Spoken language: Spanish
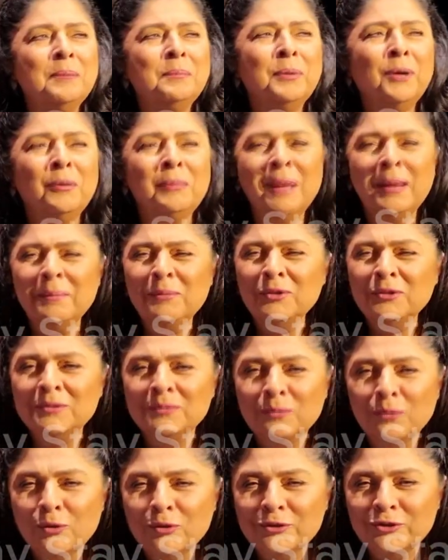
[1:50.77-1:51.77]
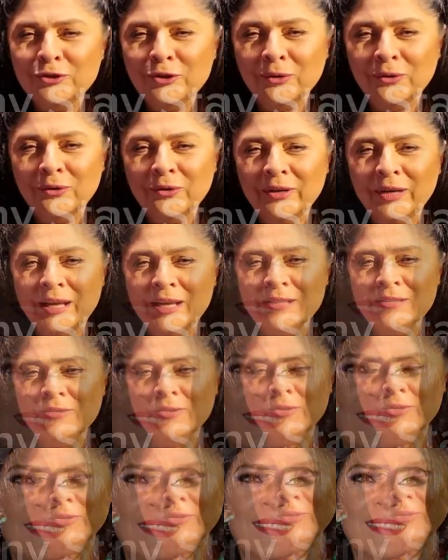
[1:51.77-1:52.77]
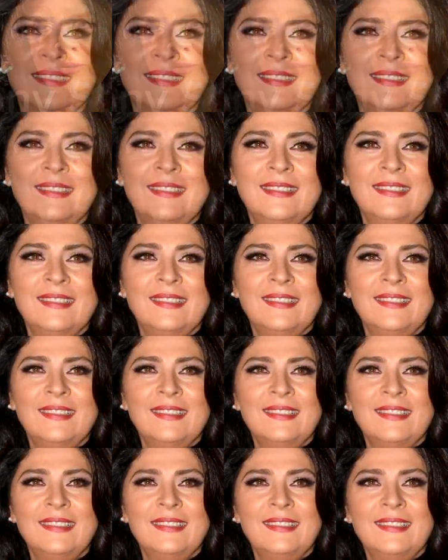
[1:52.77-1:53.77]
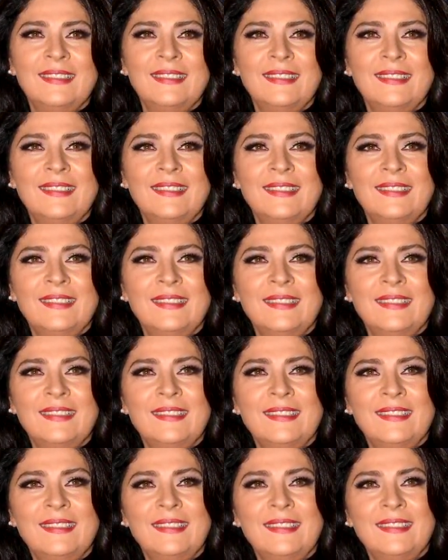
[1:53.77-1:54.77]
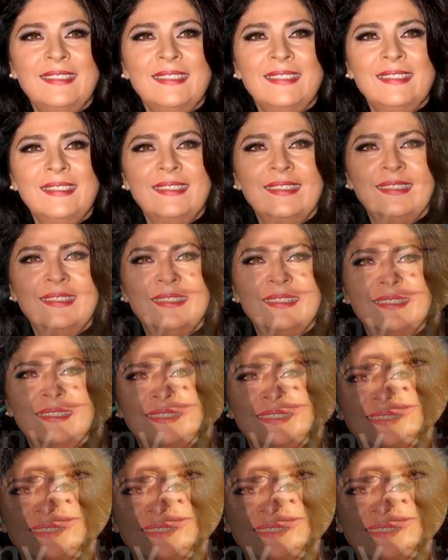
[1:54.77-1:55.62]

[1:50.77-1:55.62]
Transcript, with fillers: Bromeamos mucho con eso. Y agregó la famosa actriz sonriente como siempre.